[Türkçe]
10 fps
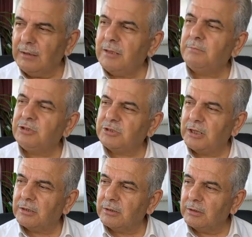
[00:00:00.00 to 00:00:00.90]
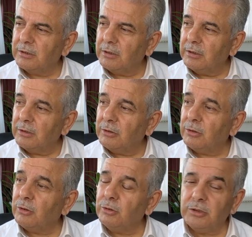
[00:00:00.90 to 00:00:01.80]
Gitmişler
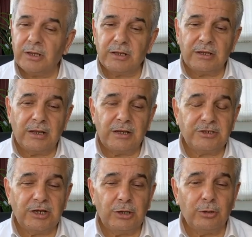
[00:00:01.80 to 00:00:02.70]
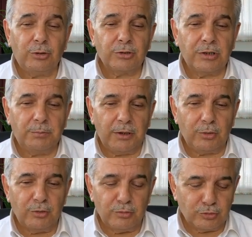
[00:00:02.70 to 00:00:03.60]
o onların geleceğini orada
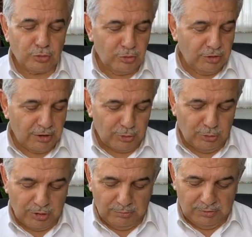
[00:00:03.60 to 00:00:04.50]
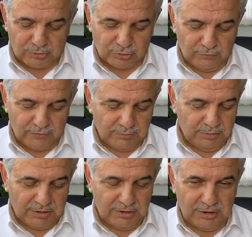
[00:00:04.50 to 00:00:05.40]
bekliyormuş. Onlara göre bir
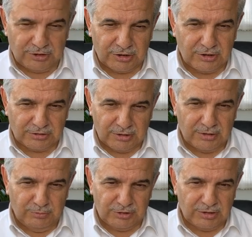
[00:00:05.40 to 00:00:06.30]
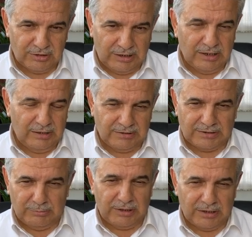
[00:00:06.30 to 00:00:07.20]
sofra, bir yiyecek hazırlamış. Geldiği
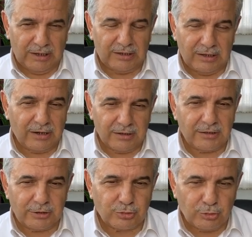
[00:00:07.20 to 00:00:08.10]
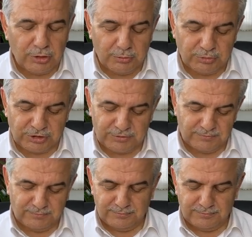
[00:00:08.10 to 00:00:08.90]
zaman atlarını da söylemiş.